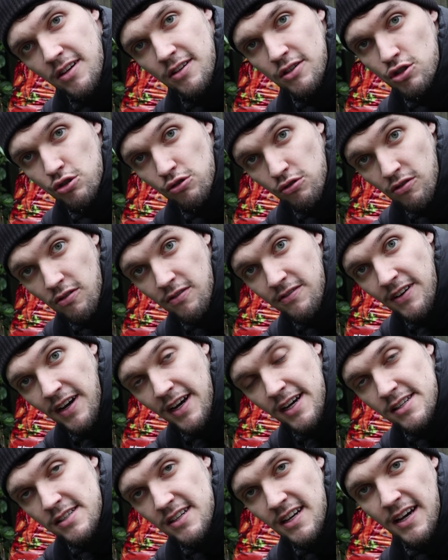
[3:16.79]
Ist schon
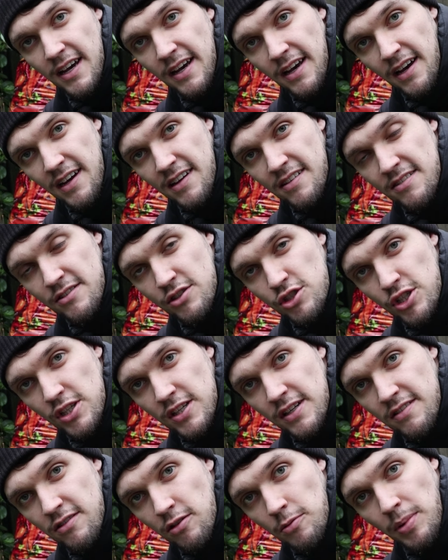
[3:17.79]
soweit. Ersten
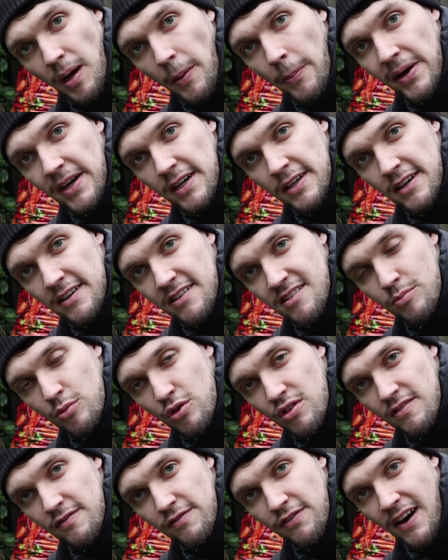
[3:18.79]
Chilis und Paprikas
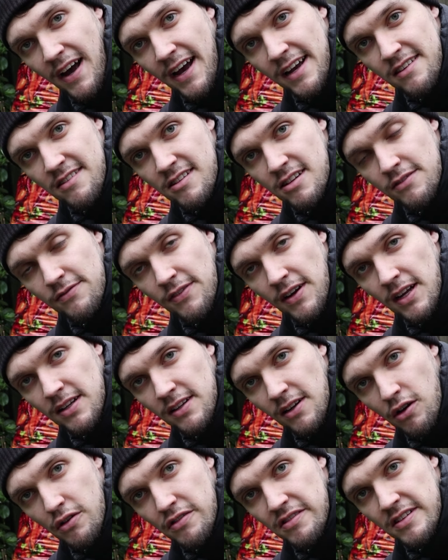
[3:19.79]
müssen vereinzelt
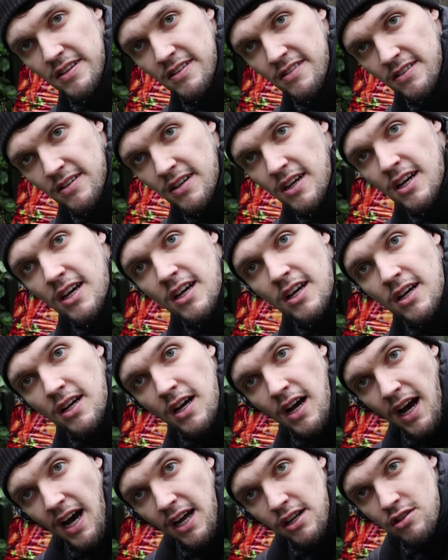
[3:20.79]
werden aus diesen
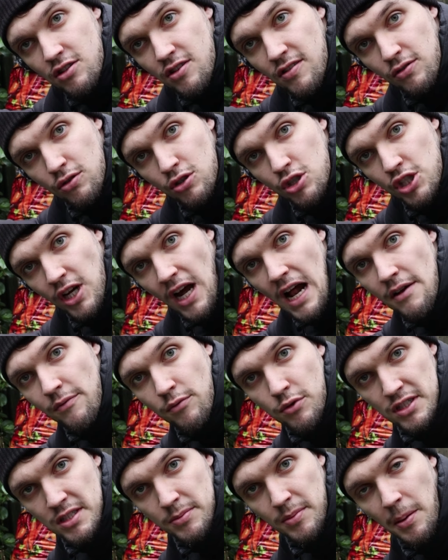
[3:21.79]
Anzuchtschalen,
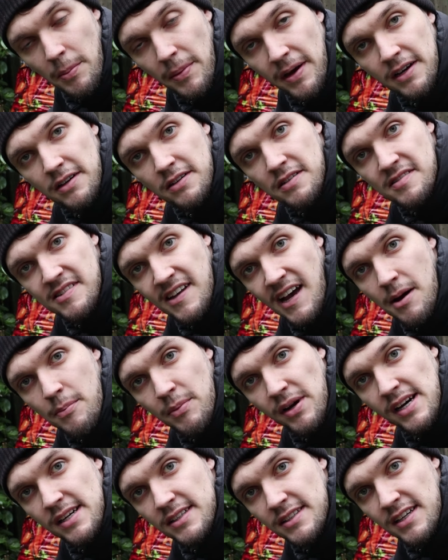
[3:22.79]
wo ich immer mehrere
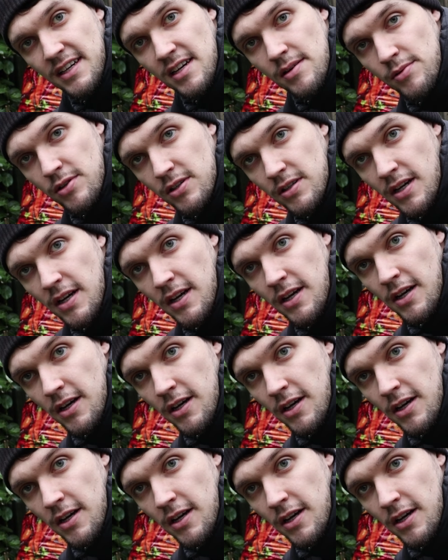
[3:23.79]
Samen reingebe.